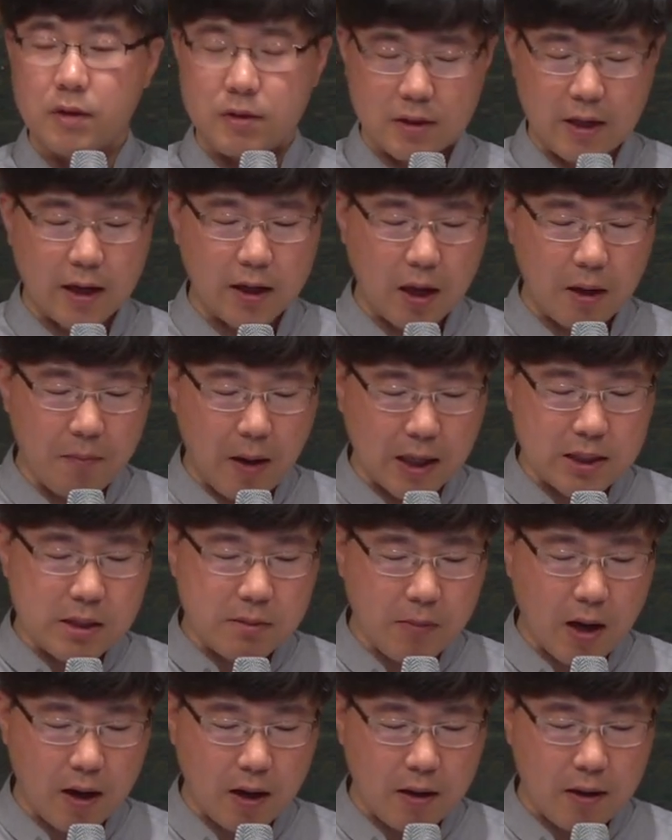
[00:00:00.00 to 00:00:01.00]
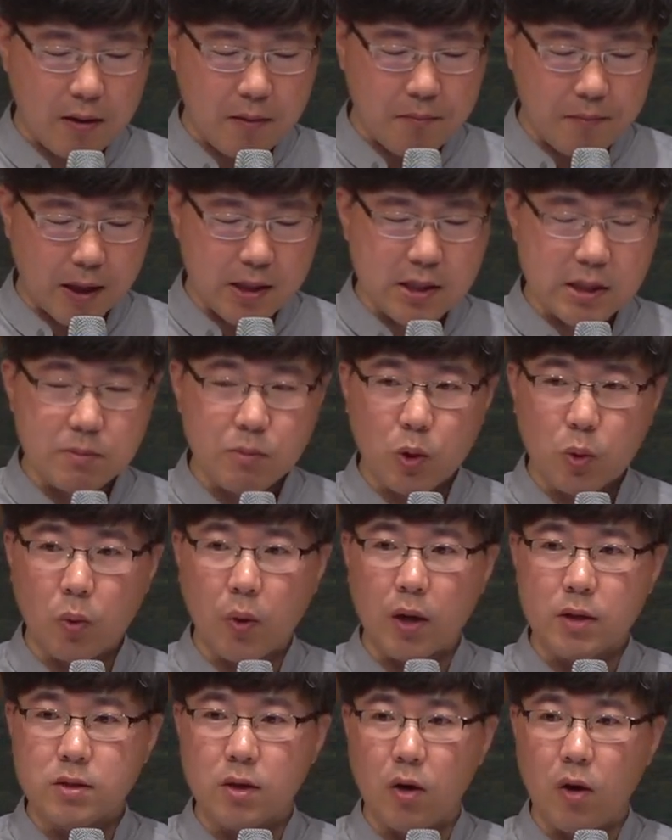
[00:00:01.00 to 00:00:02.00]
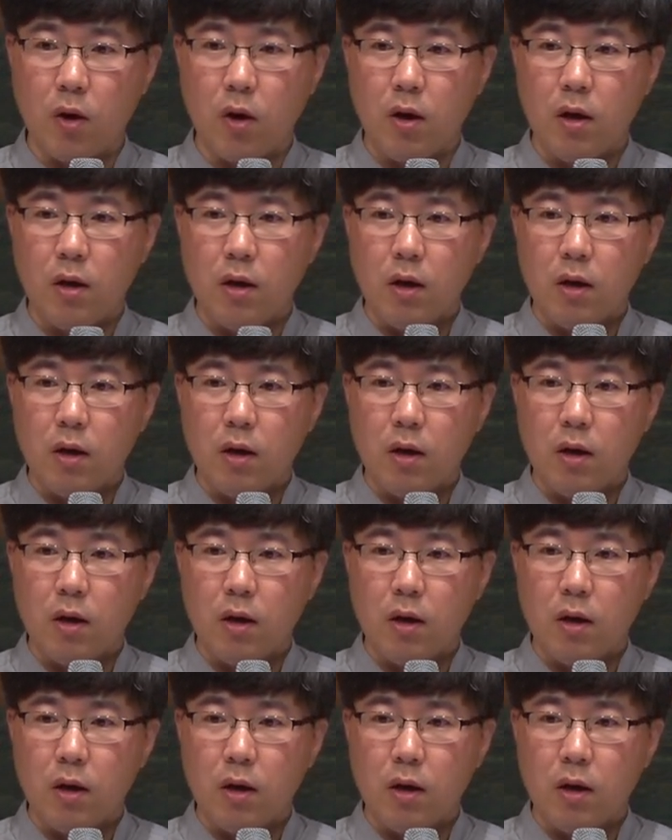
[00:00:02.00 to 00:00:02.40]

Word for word: 장의 마지막 말씀을 통해서